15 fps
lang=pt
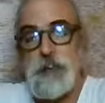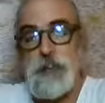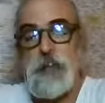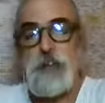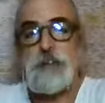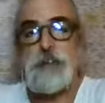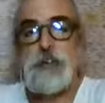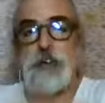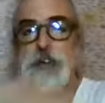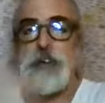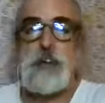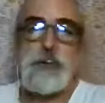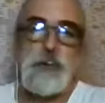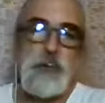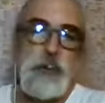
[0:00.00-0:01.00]
é
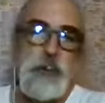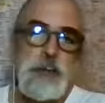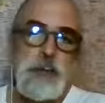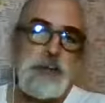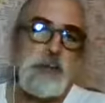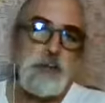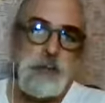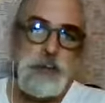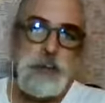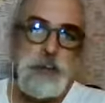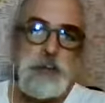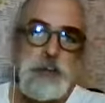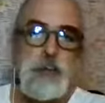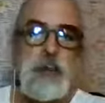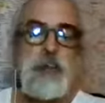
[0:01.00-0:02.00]
muitas horas, são
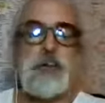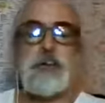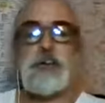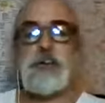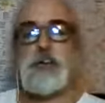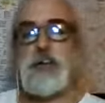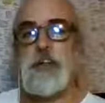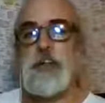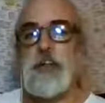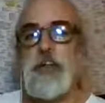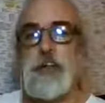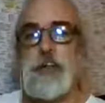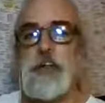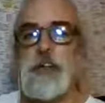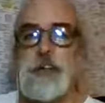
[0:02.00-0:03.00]
muitas horas,
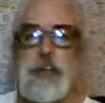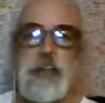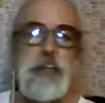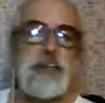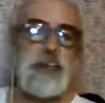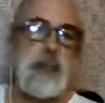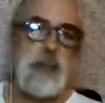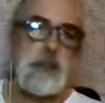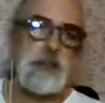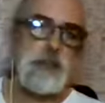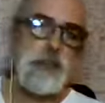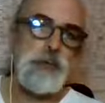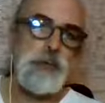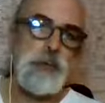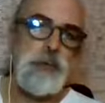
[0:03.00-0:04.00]
que em sala de aula é uma
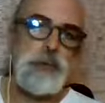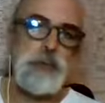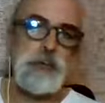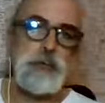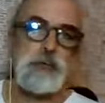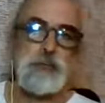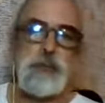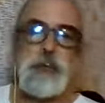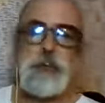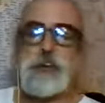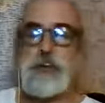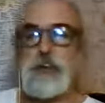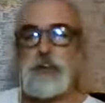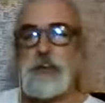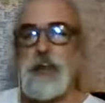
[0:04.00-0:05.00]
coisa,
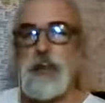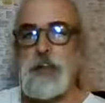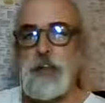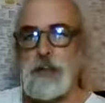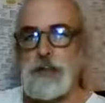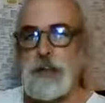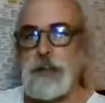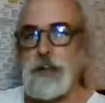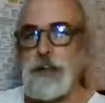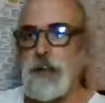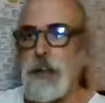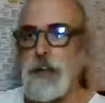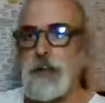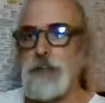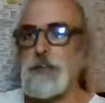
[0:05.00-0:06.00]
mas aqui, vai,
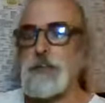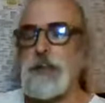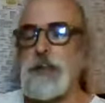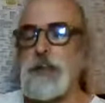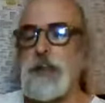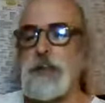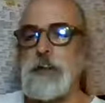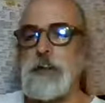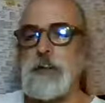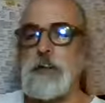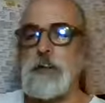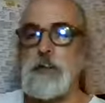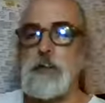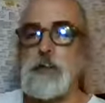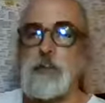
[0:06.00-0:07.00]
aqui não pode ser assim.
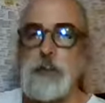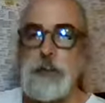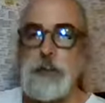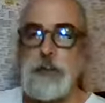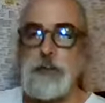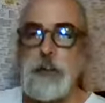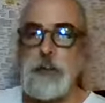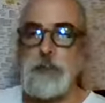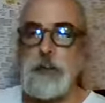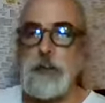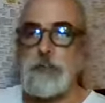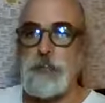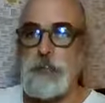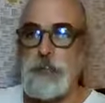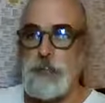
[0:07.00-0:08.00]
Então, eu, vou fazer, eu deliberei
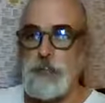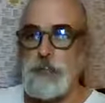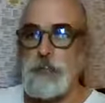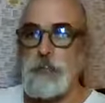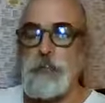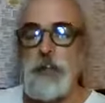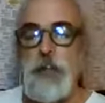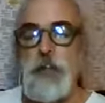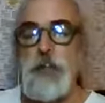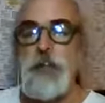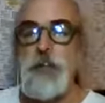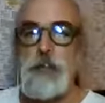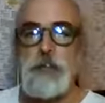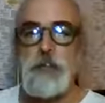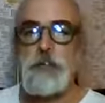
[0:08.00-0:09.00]
fazer tudo
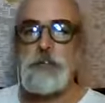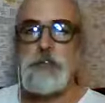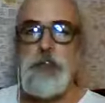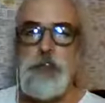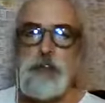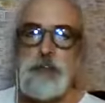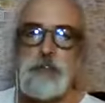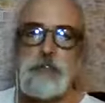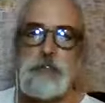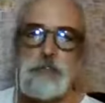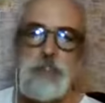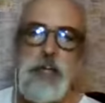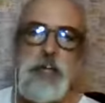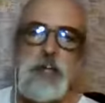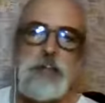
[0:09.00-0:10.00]
com duração no
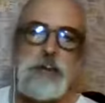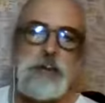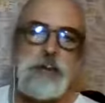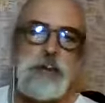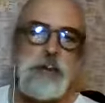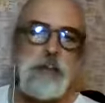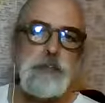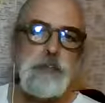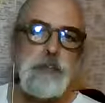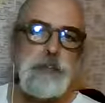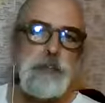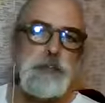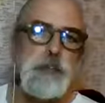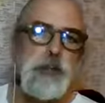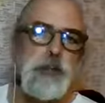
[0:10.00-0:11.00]
máximo
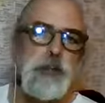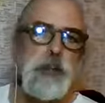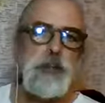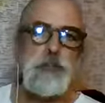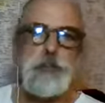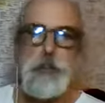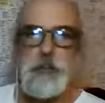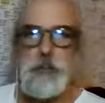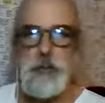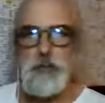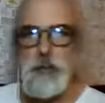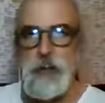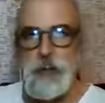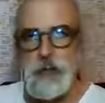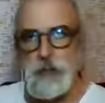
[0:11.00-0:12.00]
de uma hora, uma hora e
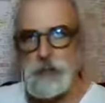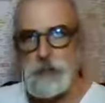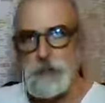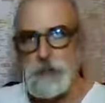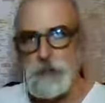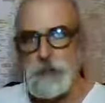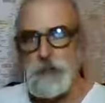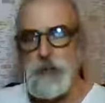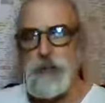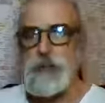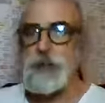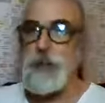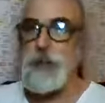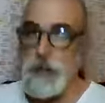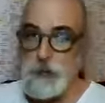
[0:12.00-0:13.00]
meia. E
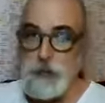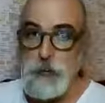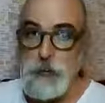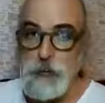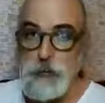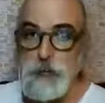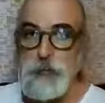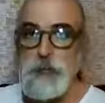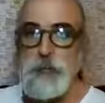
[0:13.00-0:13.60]
já é muito.